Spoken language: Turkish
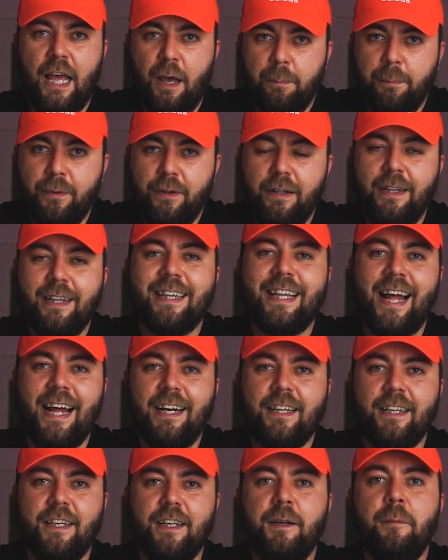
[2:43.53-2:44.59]
Apple
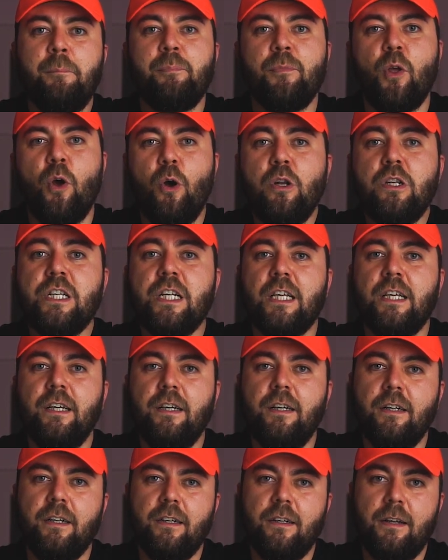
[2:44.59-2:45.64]
der ki
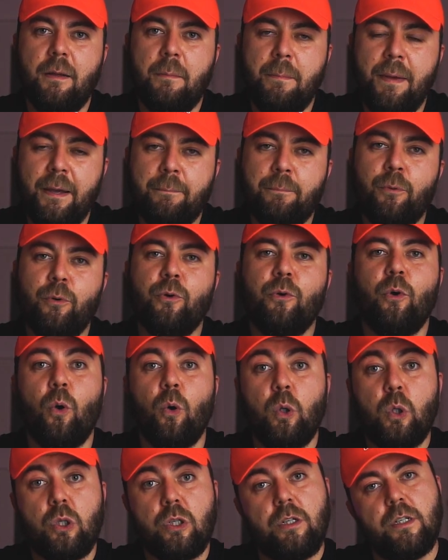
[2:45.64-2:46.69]
önceki MacBook
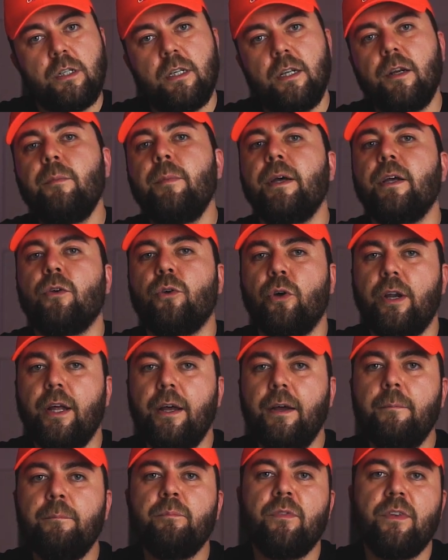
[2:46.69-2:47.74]
13 inçlerime
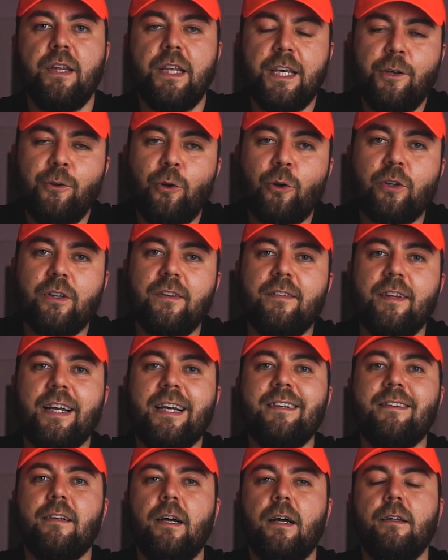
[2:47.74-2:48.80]
göre
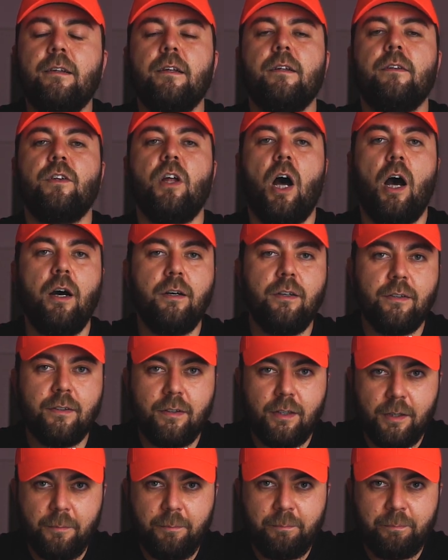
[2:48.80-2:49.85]
2.8 kat daha
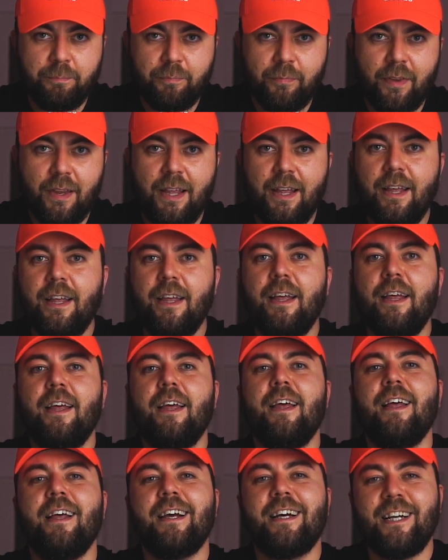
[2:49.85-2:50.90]
hızlıyım.
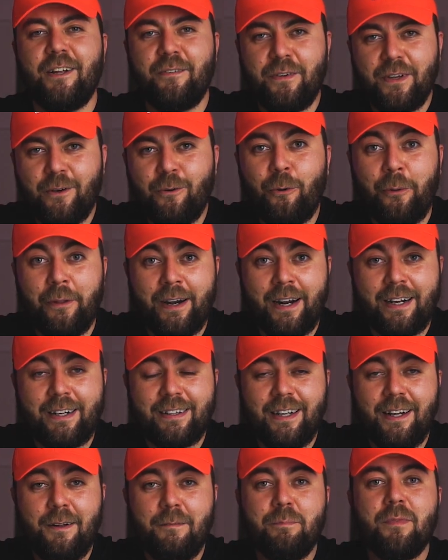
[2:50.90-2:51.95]
Grafik olarak
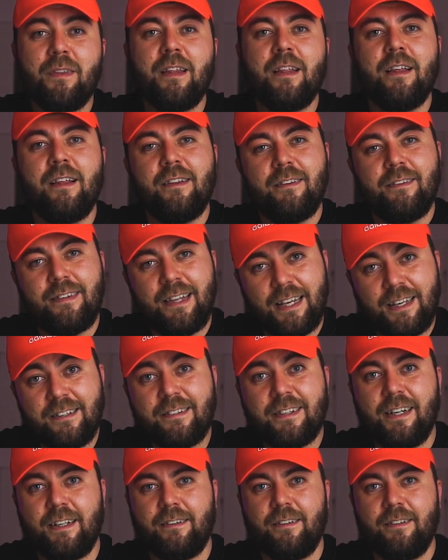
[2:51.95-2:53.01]
da
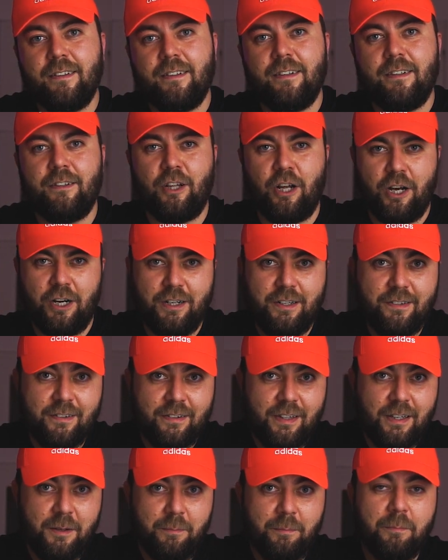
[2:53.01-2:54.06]
8 kat daha
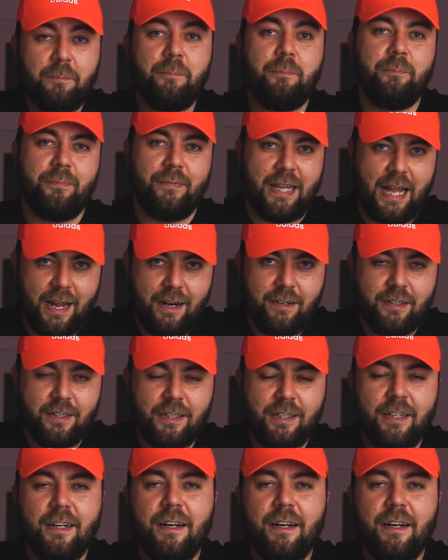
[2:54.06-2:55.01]
hızlıyım der